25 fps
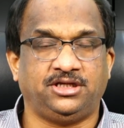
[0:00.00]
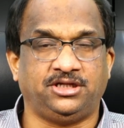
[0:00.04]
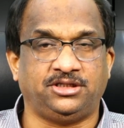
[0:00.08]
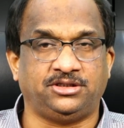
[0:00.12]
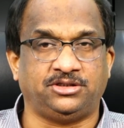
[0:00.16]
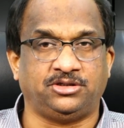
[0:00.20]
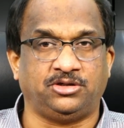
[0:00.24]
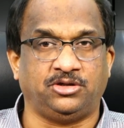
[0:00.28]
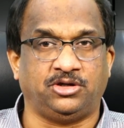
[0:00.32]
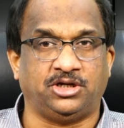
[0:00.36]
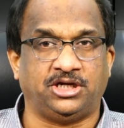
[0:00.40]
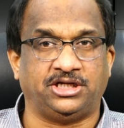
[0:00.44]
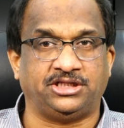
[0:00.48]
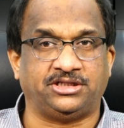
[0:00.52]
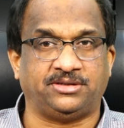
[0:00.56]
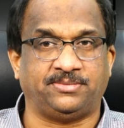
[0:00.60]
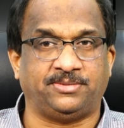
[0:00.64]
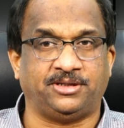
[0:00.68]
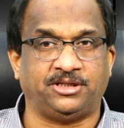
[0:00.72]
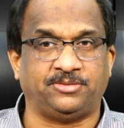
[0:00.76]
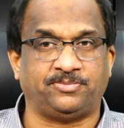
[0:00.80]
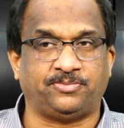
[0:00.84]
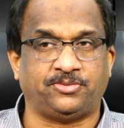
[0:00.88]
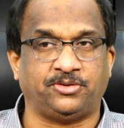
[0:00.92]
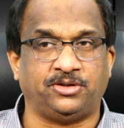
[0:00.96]
ఇందులో
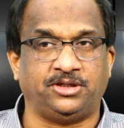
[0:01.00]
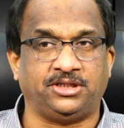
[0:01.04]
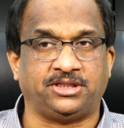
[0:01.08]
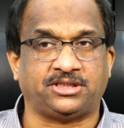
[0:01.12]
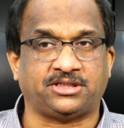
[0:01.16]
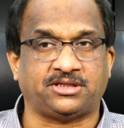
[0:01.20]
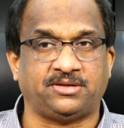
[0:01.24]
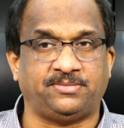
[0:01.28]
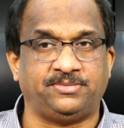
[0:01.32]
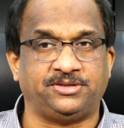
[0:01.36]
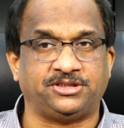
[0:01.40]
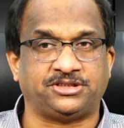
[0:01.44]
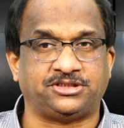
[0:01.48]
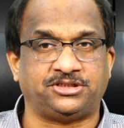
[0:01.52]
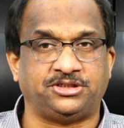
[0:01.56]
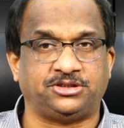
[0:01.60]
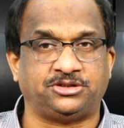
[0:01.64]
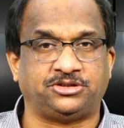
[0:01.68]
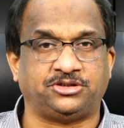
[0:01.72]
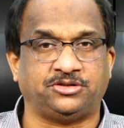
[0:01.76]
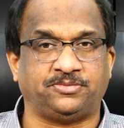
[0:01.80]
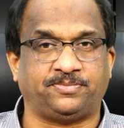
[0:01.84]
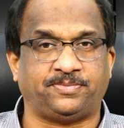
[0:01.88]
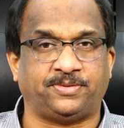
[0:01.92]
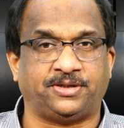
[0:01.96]
హైదరాబాద్ పోలీస్
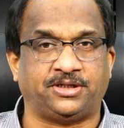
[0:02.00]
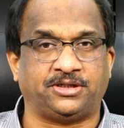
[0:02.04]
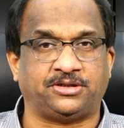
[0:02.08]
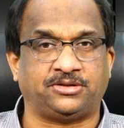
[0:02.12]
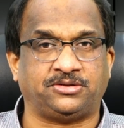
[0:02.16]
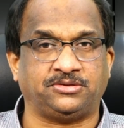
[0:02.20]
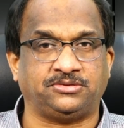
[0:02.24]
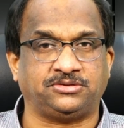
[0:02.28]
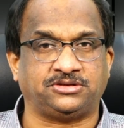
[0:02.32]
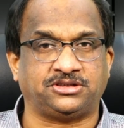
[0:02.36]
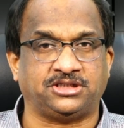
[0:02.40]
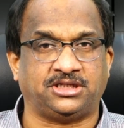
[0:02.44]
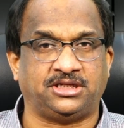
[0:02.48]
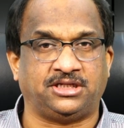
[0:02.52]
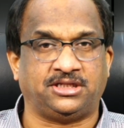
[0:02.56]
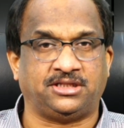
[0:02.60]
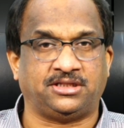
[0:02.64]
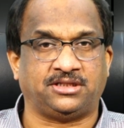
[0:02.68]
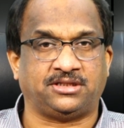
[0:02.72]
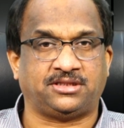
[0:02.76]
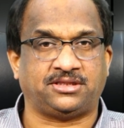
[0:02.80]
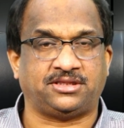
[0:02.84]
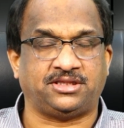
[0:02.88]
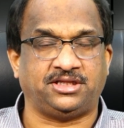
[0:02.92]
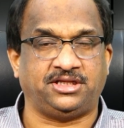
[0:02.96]
కమిషనర్తో పాటు చాలా
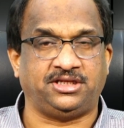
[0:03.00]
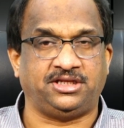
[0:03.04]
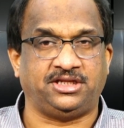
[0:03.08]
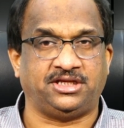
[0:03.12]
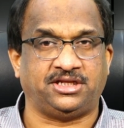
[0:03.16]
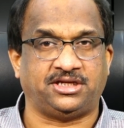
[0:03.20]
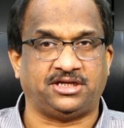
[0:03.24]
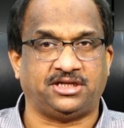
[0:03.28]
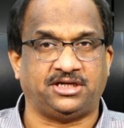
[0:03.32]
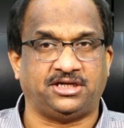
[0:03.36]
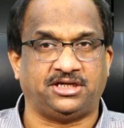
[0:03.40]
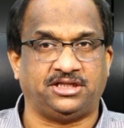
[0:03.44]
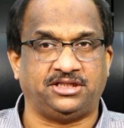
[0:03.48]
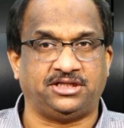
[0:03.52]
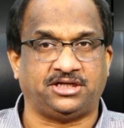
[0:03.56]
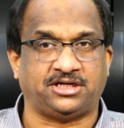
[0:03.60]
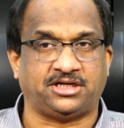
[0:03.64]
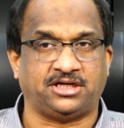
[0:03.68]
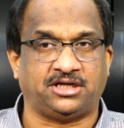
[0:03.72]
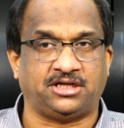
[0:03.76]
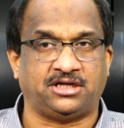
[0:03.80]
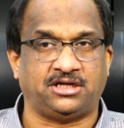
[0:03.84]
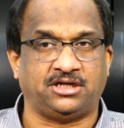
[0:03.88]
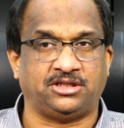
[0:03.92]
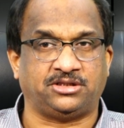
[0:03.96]
సీనియర్
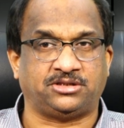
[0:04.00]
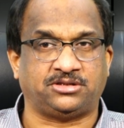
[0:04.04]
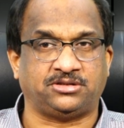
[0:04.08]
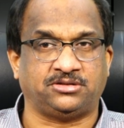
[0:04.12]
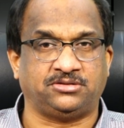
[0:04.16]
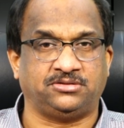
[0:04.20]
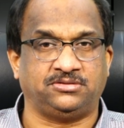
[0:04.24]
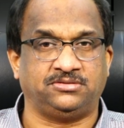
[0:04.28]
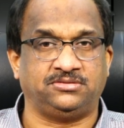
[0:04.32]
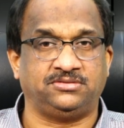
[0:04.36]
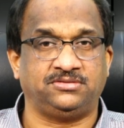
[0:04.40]
అధికారులతో